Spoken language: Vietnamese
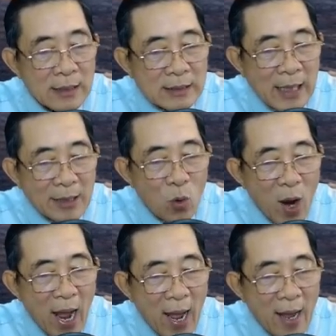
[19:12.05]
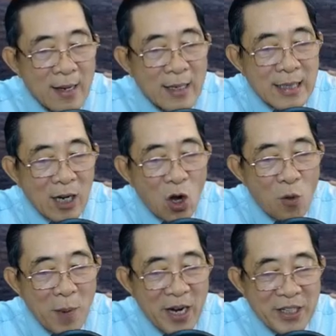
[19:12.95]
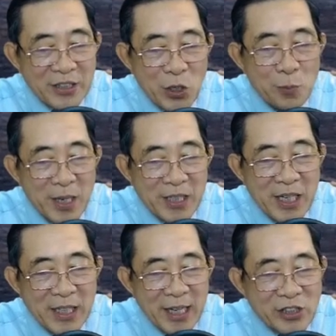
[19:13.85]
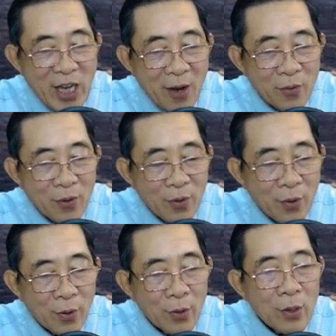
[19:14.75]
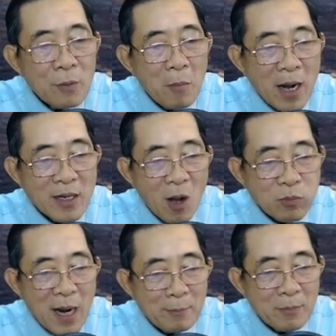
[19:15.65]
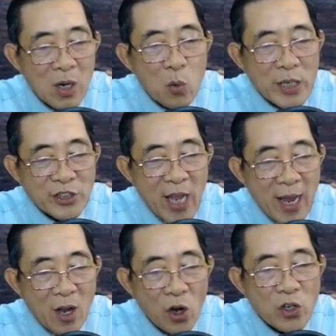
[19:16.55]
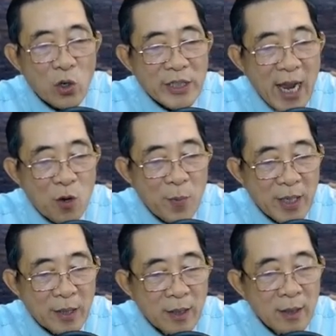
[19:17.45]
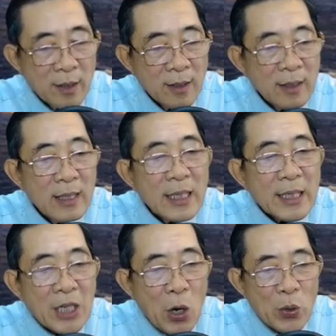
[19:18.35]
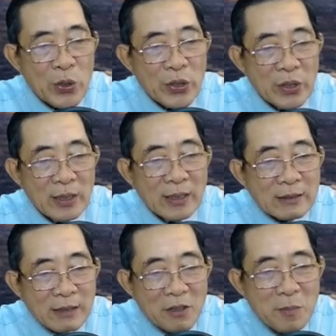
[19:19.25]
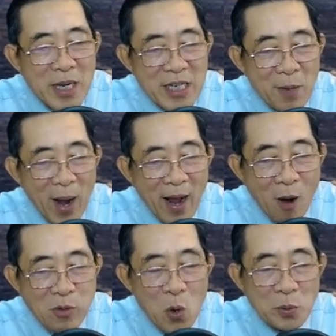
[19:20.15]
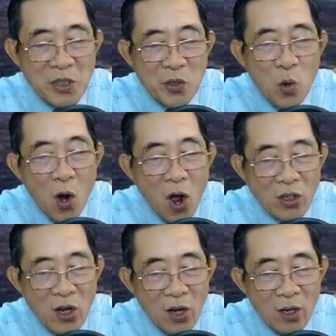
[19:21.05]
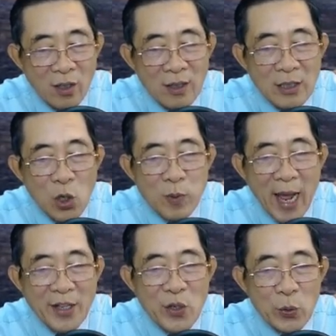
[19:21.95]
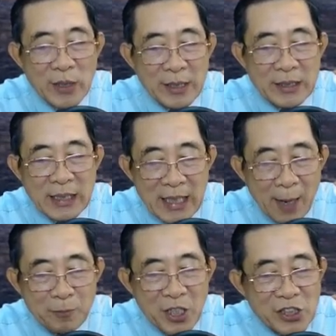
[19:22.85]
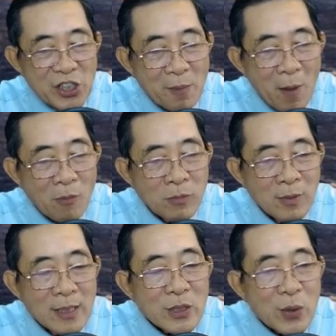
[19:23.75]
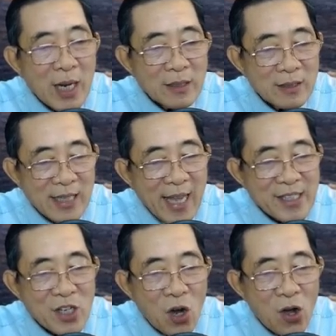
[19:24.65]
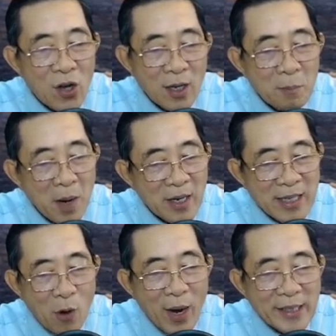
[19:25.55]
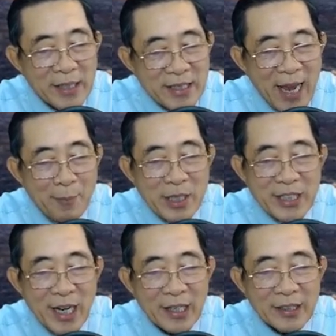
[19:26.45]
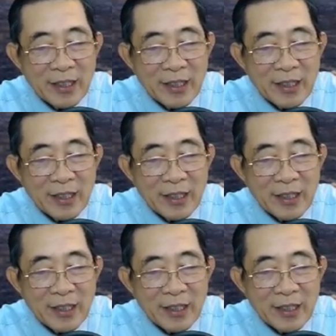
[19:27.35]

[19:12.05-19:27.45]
Thanh Hoa, là con mời Tiểu My đến đây sao? Mẫn Ngọc Lâm quay sang hỏi con trai của mình. Nội, Tử My là bạn học cùng trường của con đó. Lúc nãy vô tình gặp trên sân bóng, cho nên cha với con mời cậu ấy đến nhà mình chơi.